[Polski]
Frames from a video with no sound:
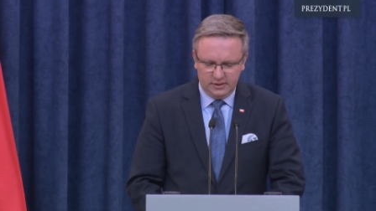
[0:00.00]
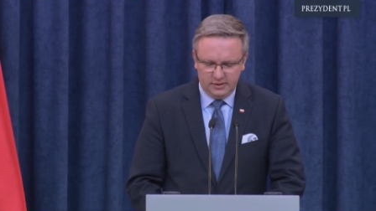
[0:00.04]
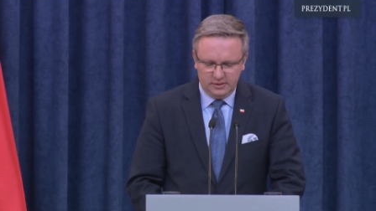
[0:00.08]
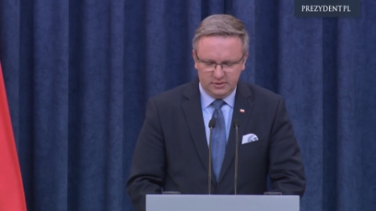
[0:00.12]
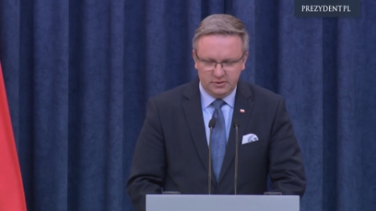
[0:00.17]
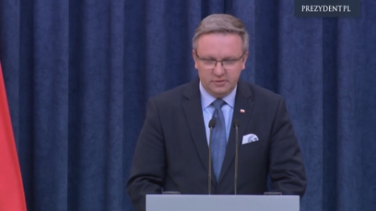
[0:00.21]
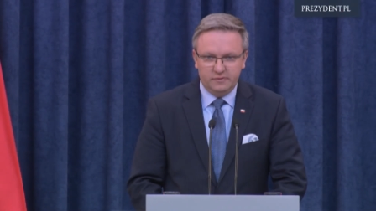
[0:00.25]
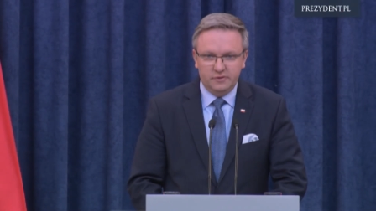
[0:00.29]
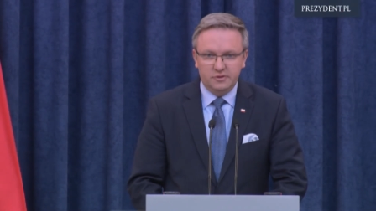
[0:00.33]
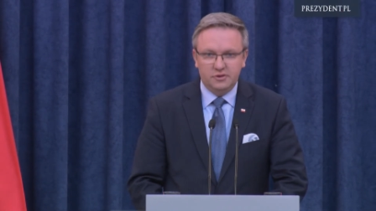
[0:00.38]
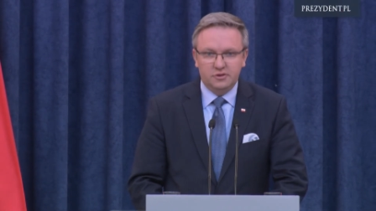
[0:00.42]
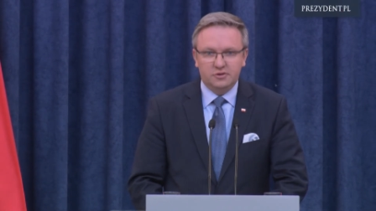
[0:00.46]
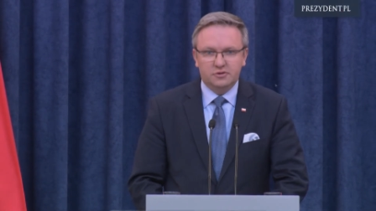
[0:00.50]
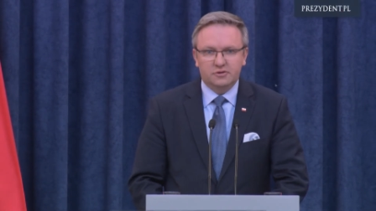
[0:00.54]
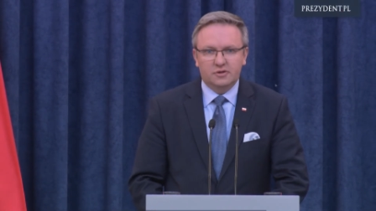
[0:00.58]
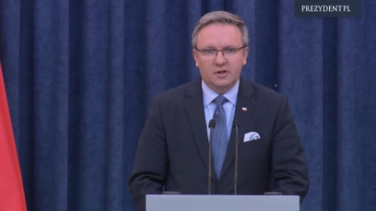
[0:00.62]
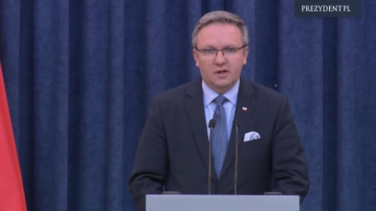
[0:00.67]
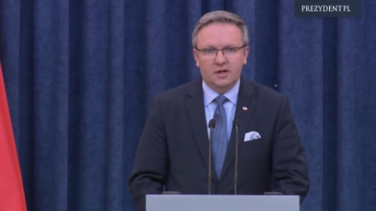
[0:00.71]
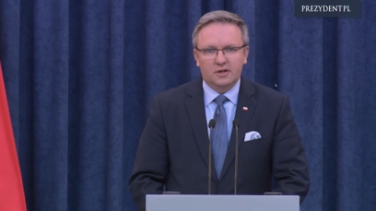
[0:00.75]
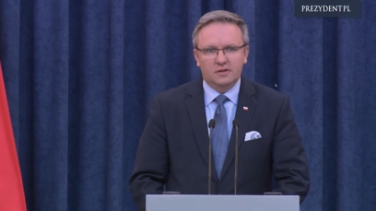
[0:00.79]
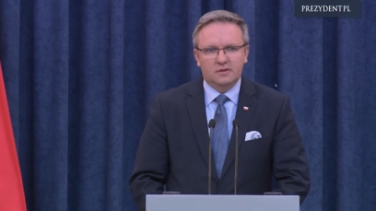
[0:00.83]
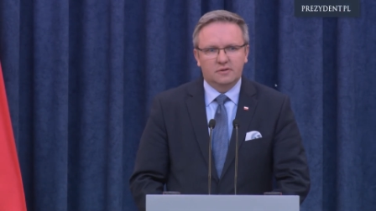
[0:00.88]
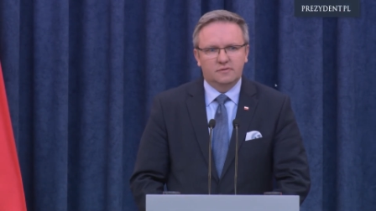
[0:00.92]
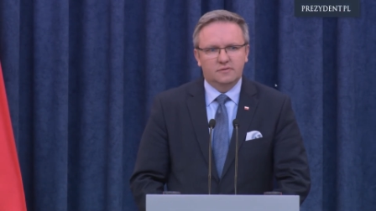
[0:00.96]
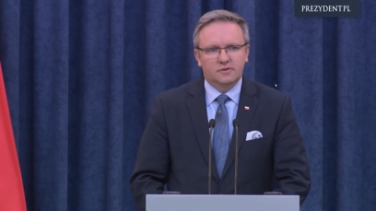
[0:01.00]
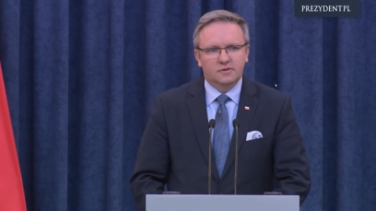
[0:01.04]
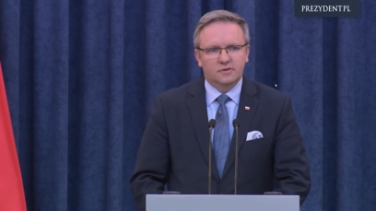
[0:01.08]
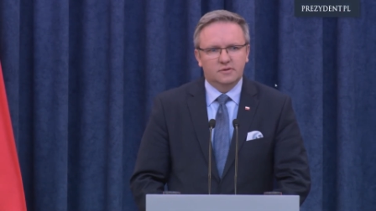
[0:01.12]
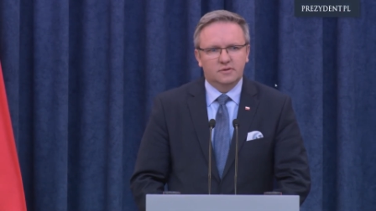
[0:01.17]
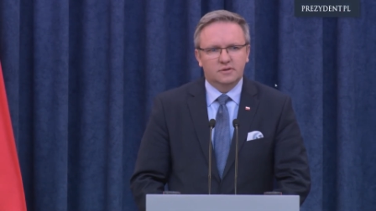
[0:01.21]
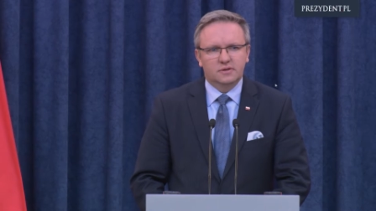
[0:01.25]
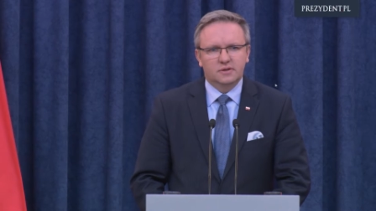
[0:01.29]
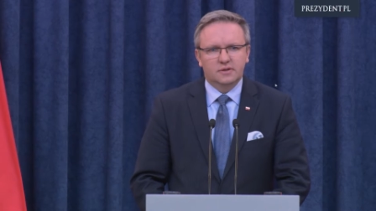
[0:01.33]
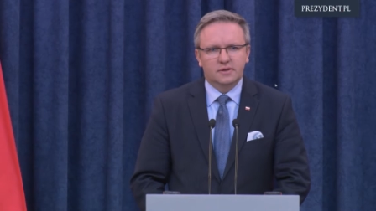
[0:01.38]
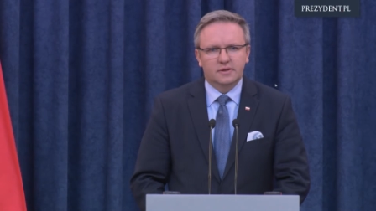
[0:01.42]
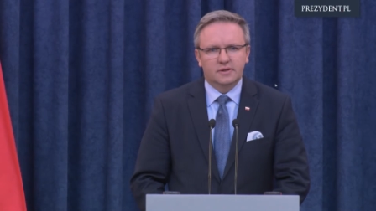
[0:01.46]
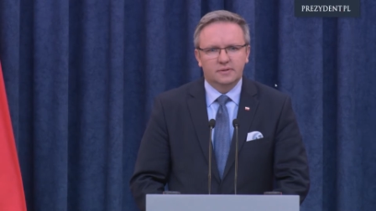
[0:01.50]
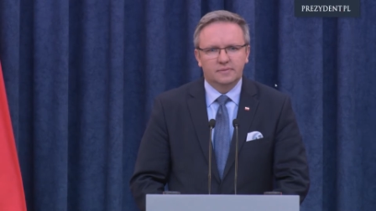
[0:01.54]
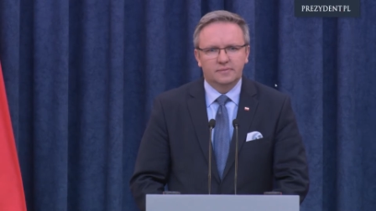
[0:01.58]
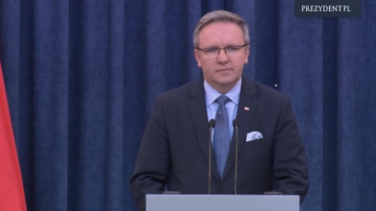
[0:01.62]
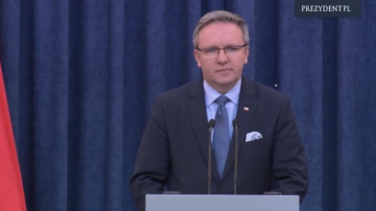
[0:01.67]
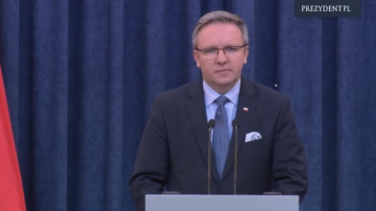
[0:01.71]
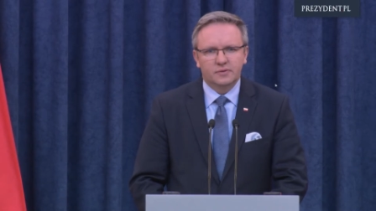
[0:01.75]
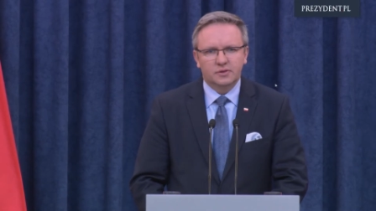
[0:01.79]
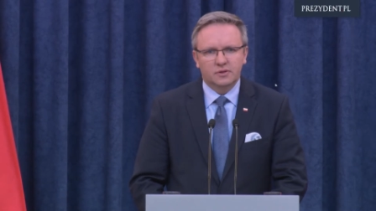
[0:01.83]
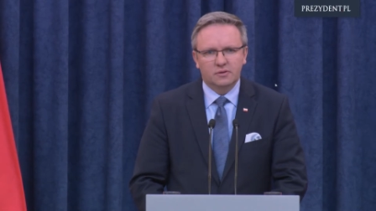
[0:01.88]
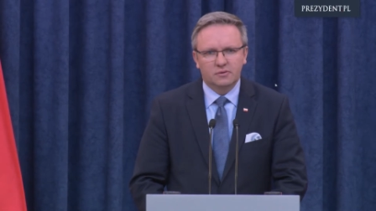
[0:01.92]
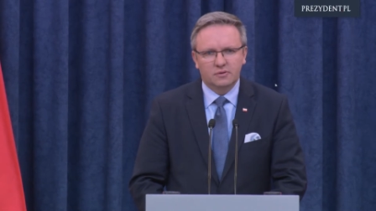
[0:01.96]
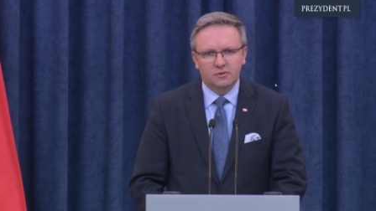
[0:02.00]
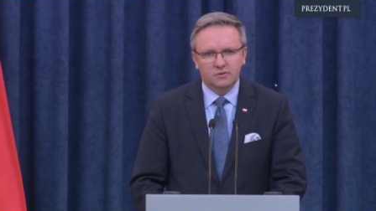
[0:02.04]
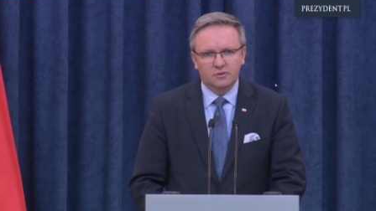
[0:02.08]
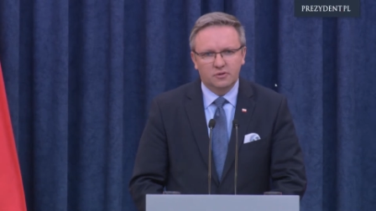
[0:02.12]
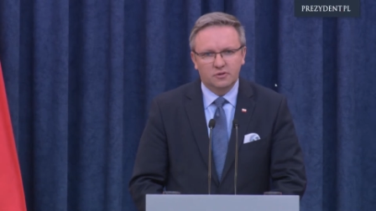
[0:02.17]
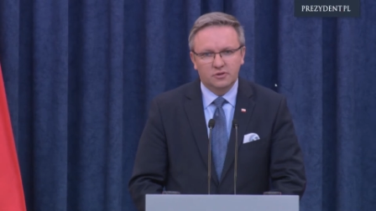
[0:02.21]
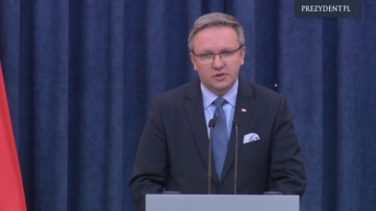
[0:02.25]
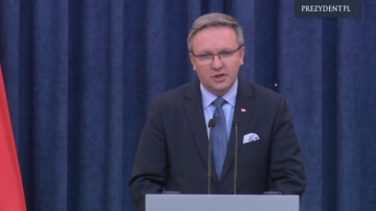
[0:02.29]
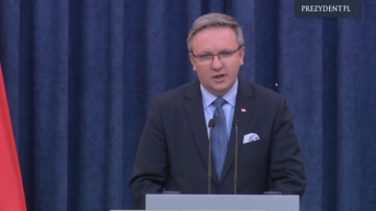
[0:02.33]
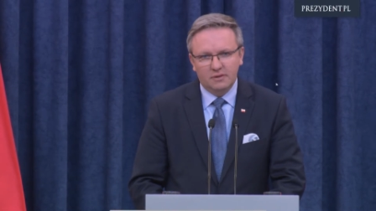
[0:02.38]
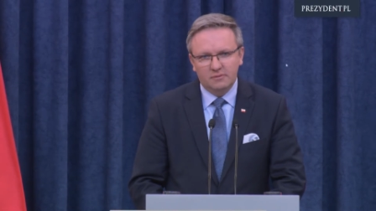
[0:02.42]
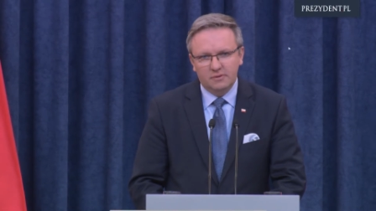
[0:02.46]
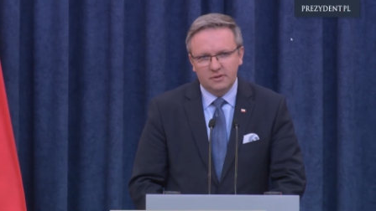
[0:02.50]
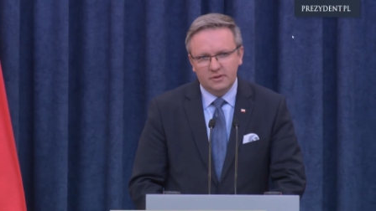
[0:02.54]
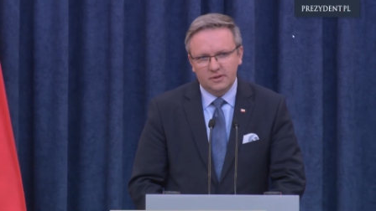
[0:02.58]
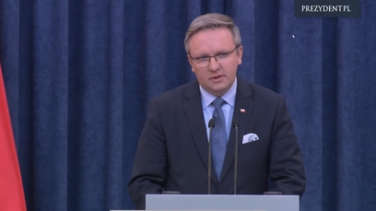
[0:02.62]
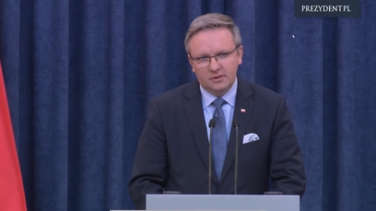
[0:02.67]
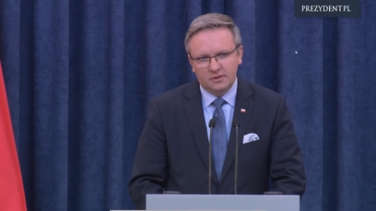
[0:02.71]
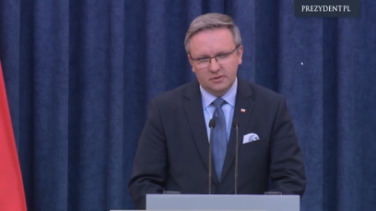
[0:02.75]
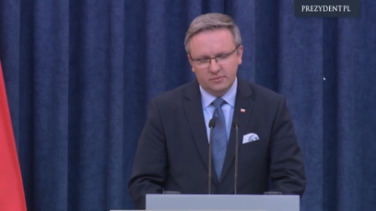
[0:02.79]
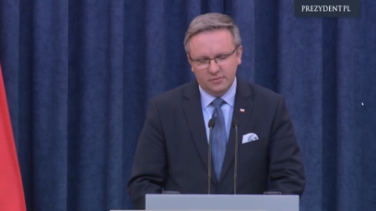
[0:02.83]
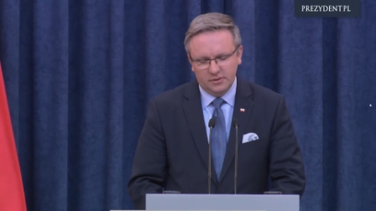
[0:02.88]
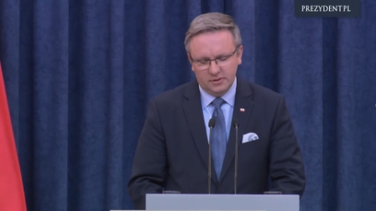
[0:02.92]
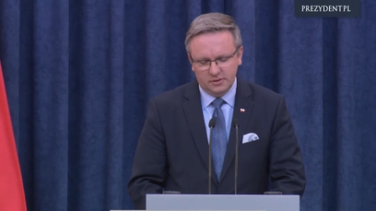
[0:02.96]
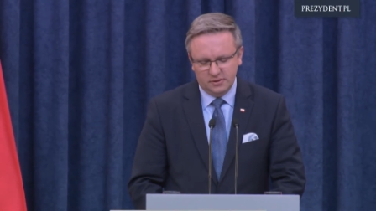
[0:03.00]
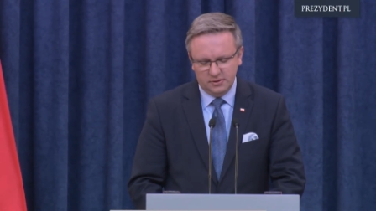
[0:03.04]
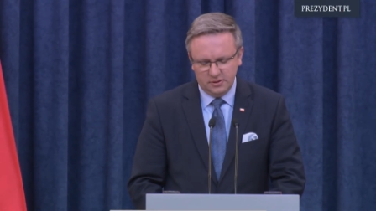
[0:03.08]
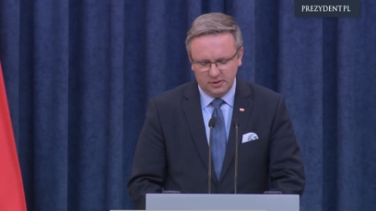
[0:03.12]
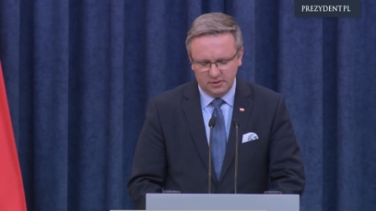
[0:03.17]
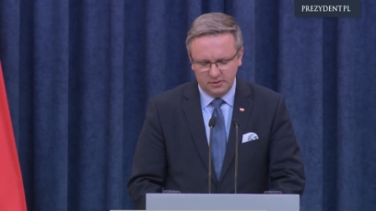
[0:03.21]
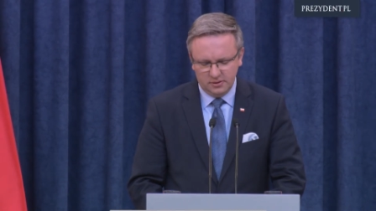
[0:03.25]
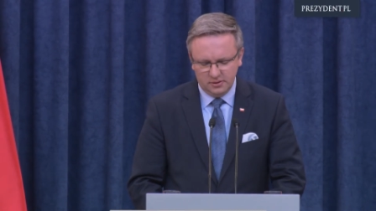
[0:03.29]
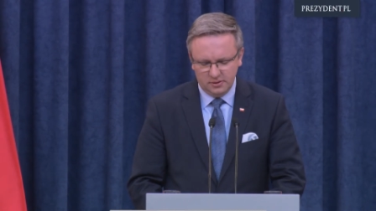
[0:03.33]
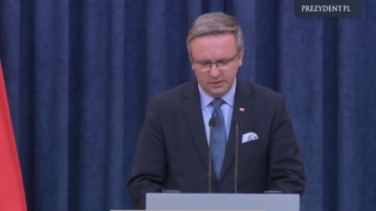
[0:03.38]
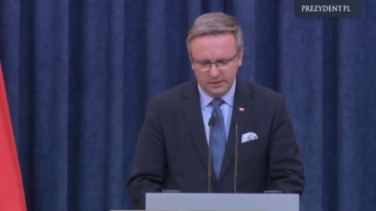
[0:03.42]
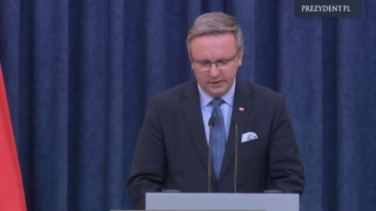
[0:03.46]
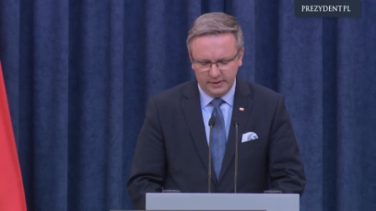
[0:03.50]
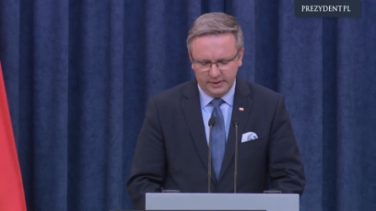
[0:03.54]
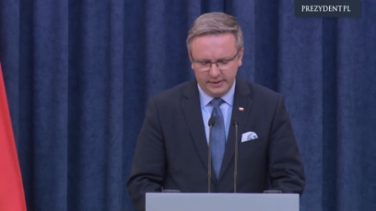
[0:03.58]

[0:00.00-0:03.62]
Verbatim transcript: 90 lat, więc e, są dojrzałe, natomiast nigdy